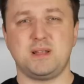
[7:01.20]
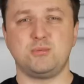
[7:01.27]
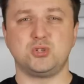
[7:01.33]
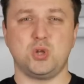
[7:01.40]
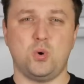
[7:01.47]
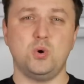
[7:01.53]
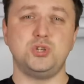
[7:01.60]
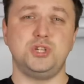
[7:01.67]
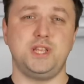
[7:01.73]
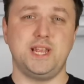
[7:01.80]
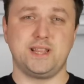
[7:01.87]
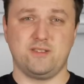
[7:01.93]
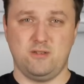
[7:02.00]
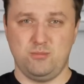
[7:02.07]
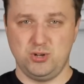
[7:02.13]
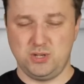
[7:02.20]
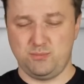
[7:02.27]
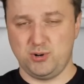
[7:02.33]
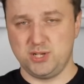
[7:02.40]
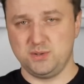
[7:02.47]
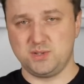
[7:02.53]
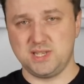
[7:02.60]
потому что очень редко вы
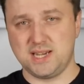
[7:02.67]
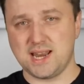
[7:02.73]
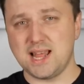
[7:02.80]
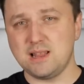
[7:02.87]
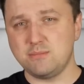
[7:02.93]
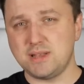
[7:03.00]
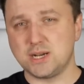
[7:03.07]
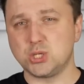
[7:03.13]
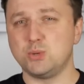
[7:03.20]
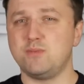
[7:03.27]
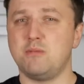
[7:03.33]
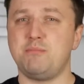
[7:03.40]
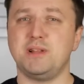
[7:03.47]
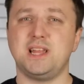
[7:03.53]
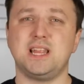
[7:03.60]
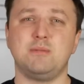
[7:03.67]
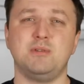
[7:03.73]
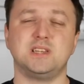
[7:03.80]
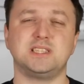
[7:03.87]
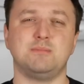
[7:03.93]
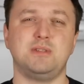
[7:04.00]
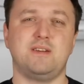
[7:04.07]
будете пользоваться экраном, так что вам
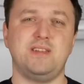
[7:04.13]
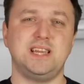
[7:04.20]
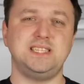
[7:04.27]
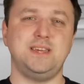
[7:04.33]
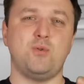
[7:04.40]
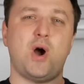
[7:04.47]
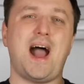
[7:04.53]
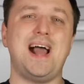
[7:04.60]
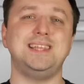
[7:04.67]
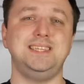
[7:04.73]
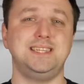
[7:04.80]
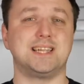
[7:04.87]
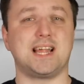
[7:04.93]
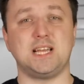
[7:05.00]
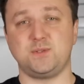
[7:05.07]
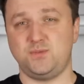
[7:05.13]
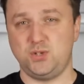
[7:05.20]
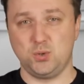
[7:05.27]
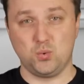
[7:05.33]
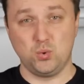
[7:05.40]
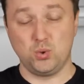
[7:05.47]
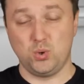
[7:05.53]
понадобилось обновлять его один раз в
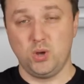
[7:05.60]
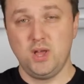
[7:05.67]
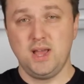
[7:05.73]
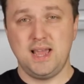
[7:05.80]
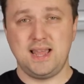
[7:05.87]
секунду.